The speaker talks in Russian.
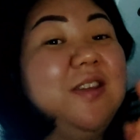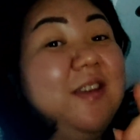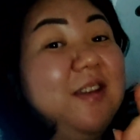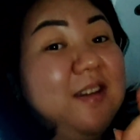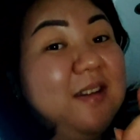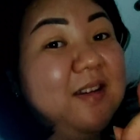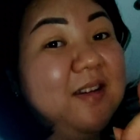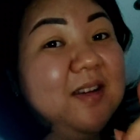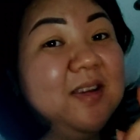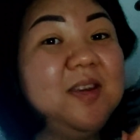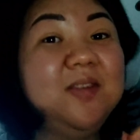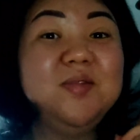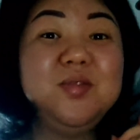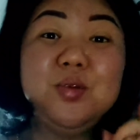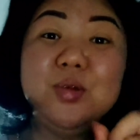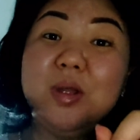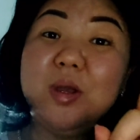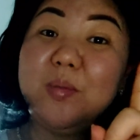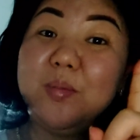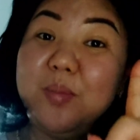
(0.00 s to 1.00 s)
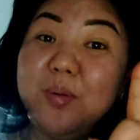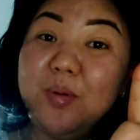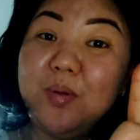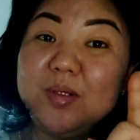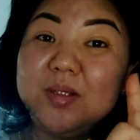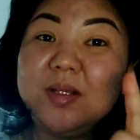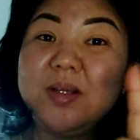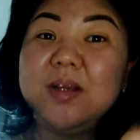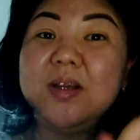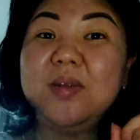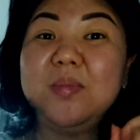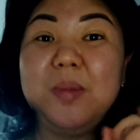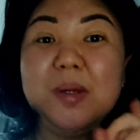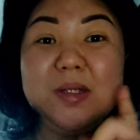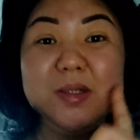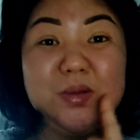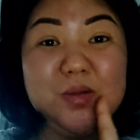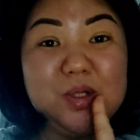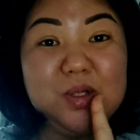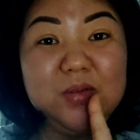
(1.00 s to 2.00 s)
Не, говорит, не все так просто, говорит,
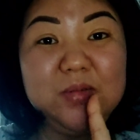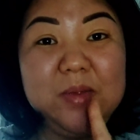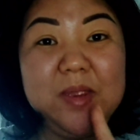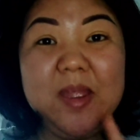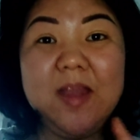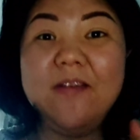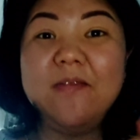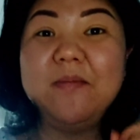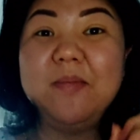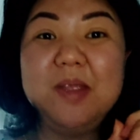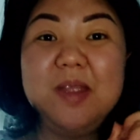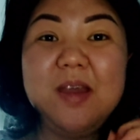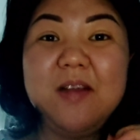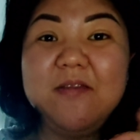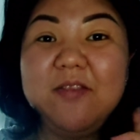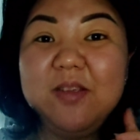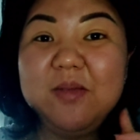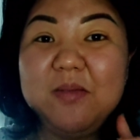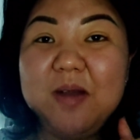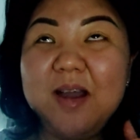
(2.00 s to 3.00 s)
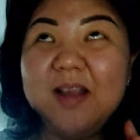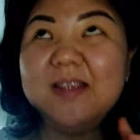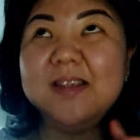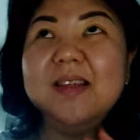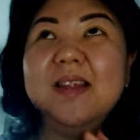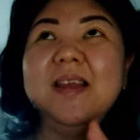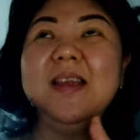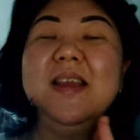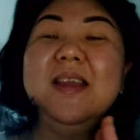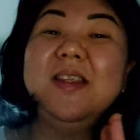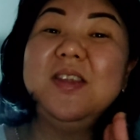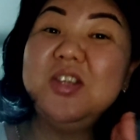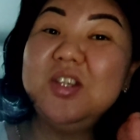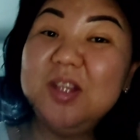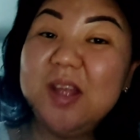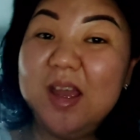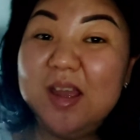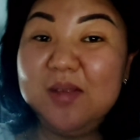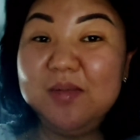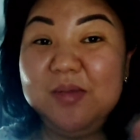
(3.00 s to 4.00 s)
послушай мне, меня внимательно. И
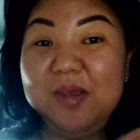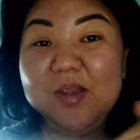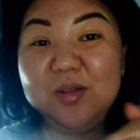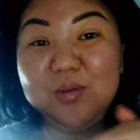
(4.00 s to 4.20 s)
начинает